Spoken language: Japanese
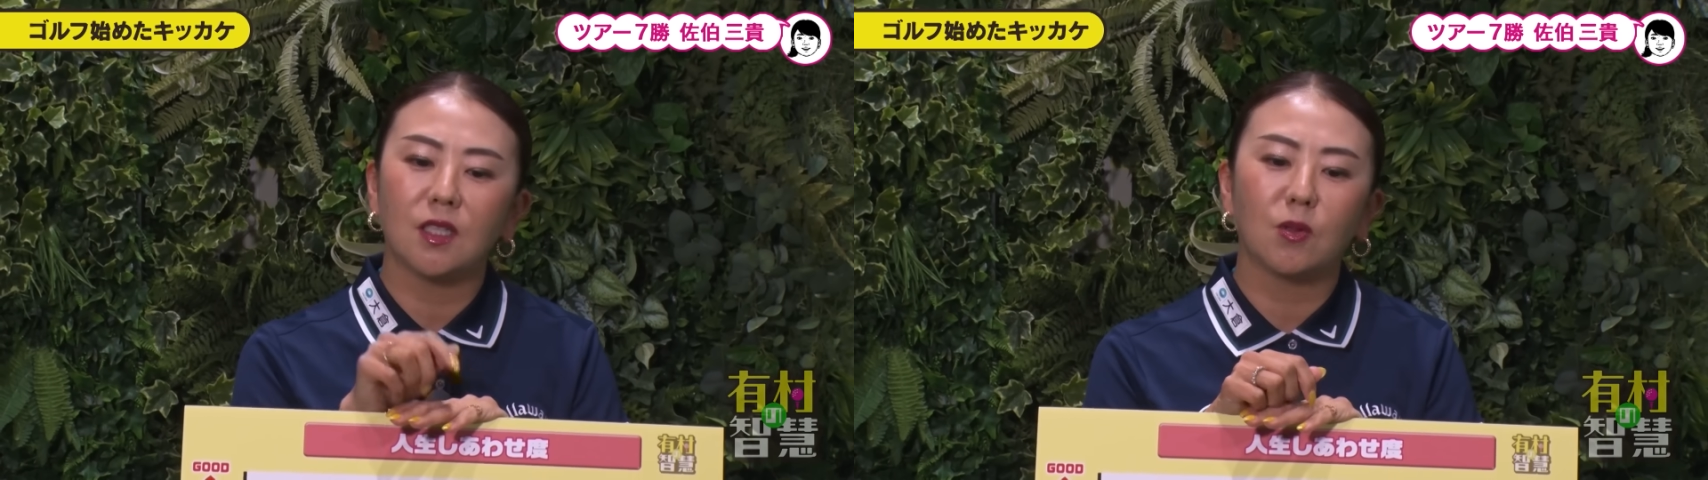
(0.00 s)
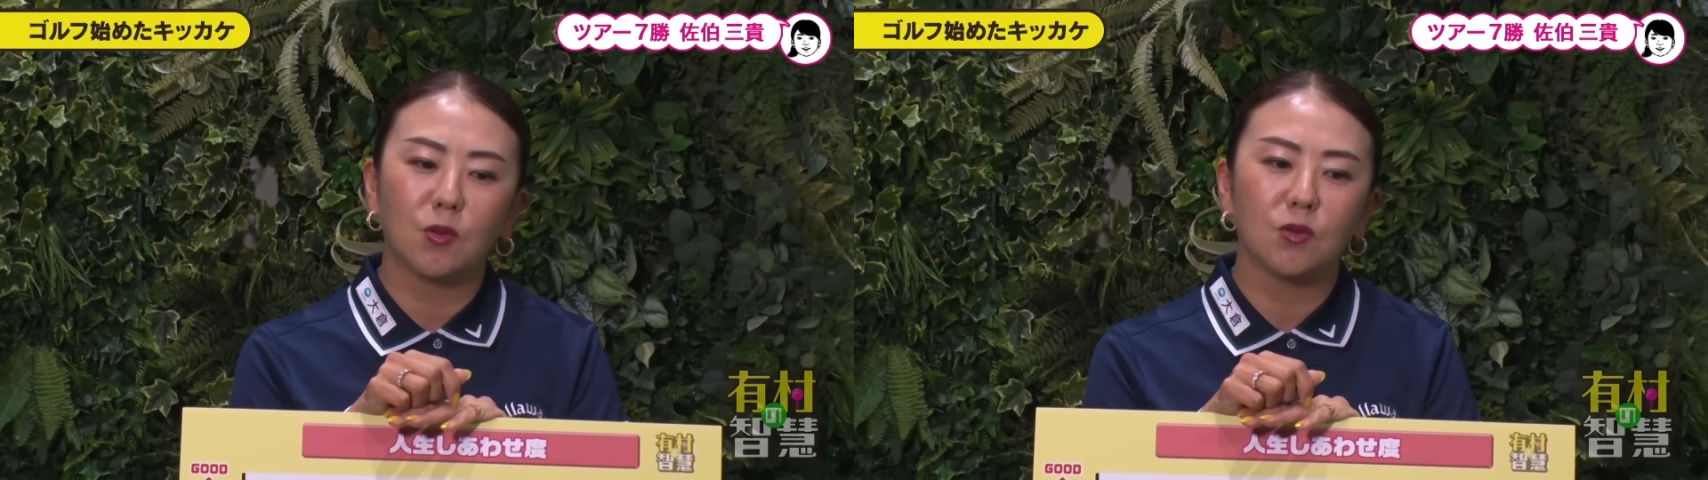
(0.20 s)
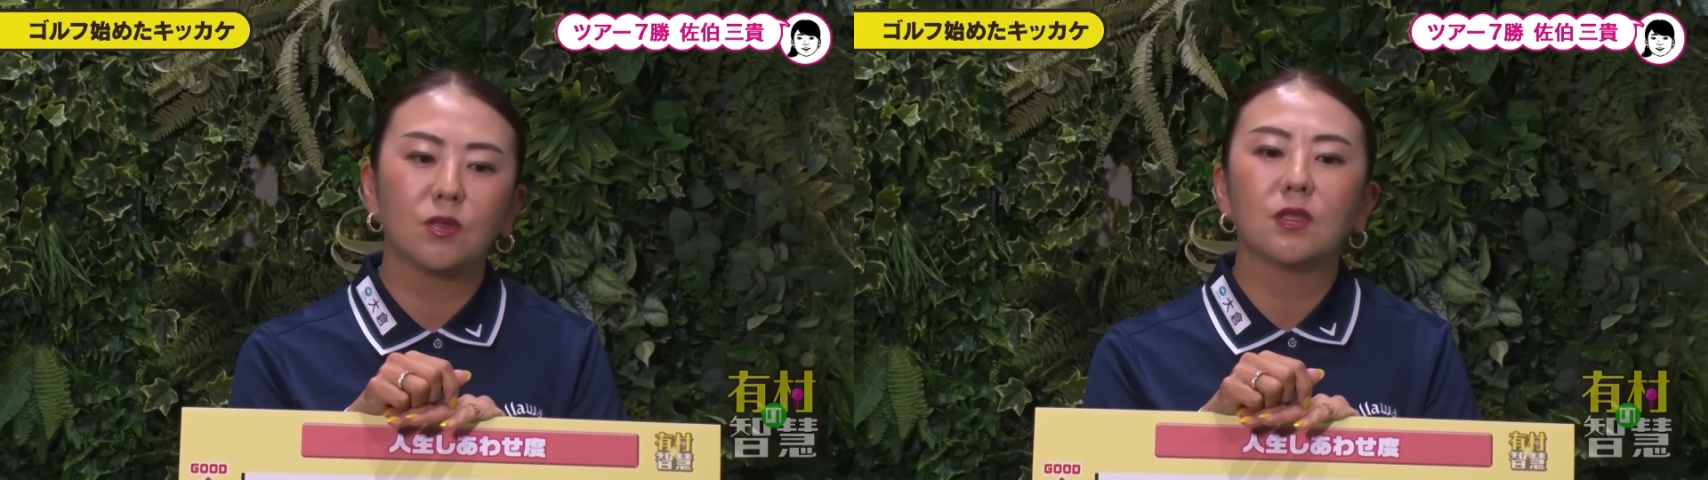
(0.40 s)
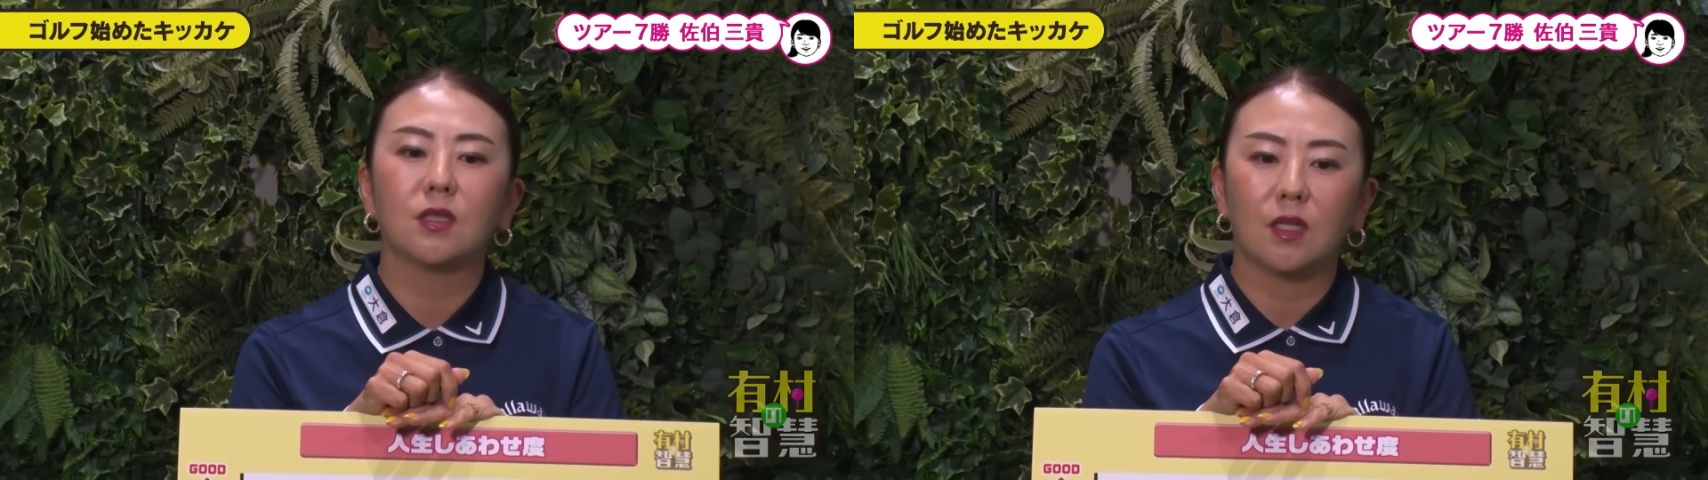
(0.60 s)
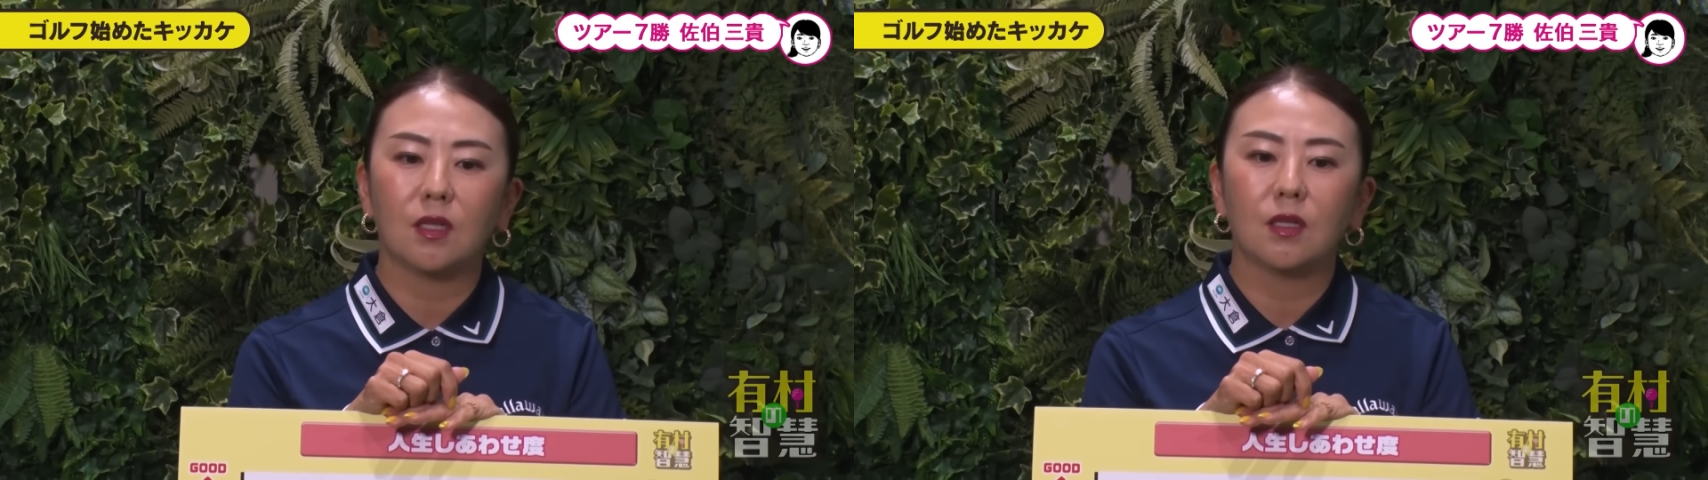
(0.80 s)
んがゴルフ好
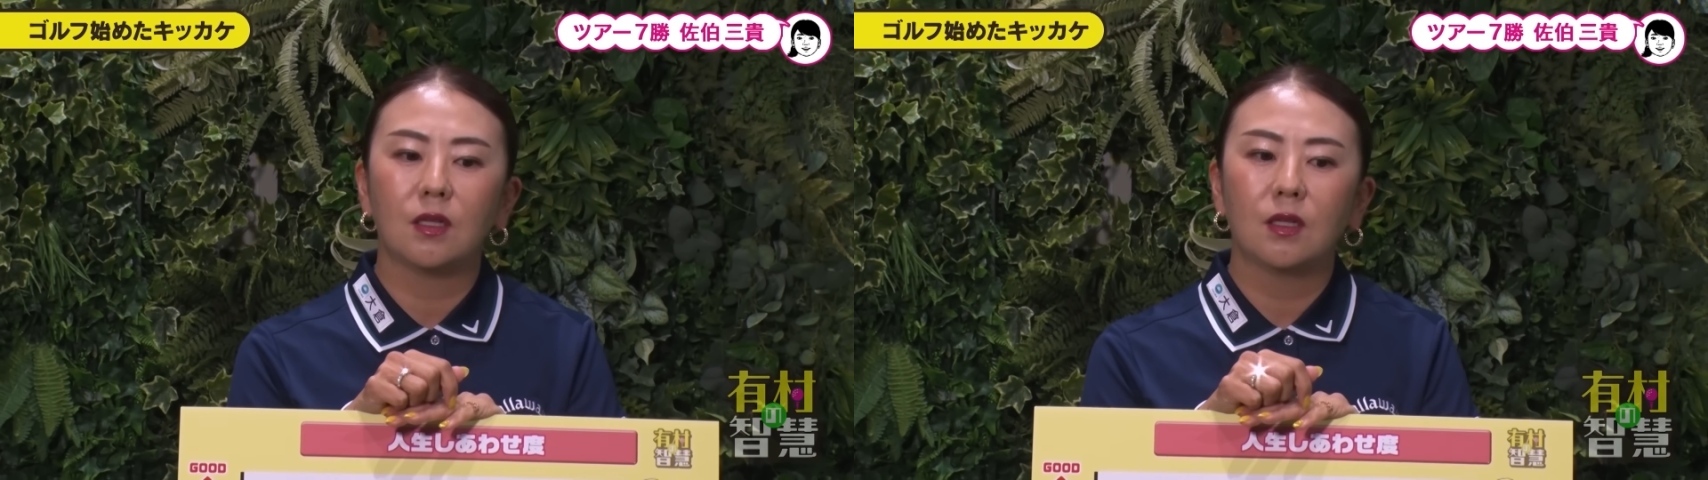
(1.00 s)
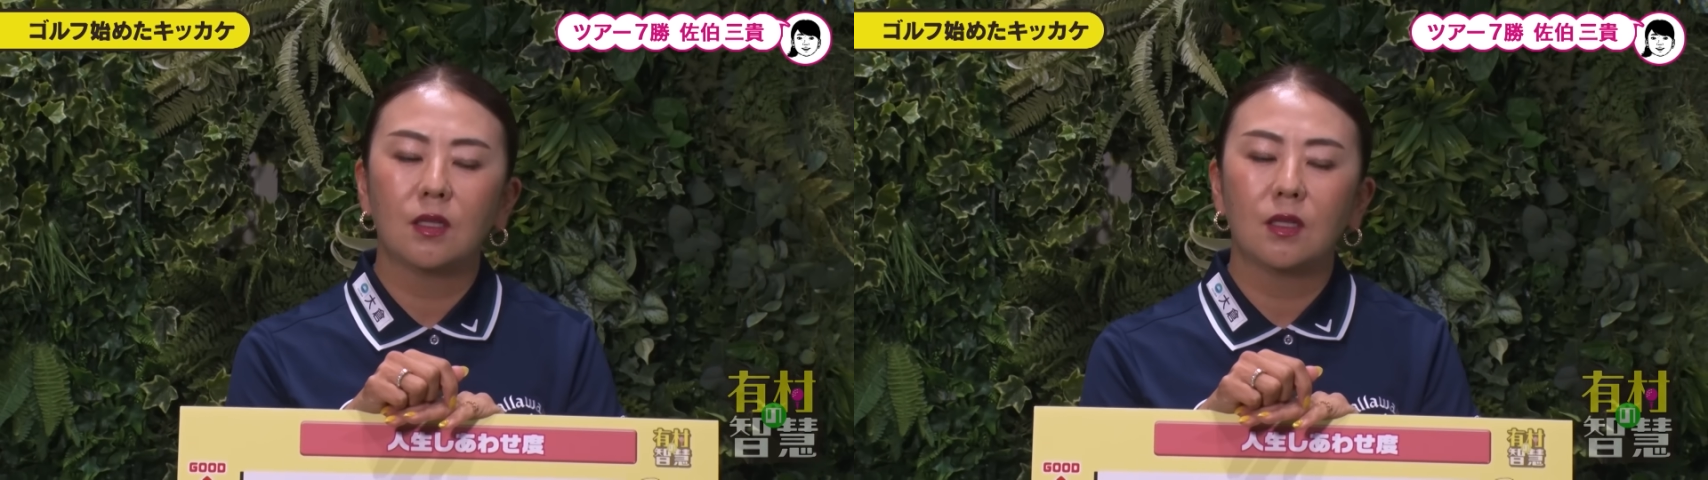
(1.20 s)
きで、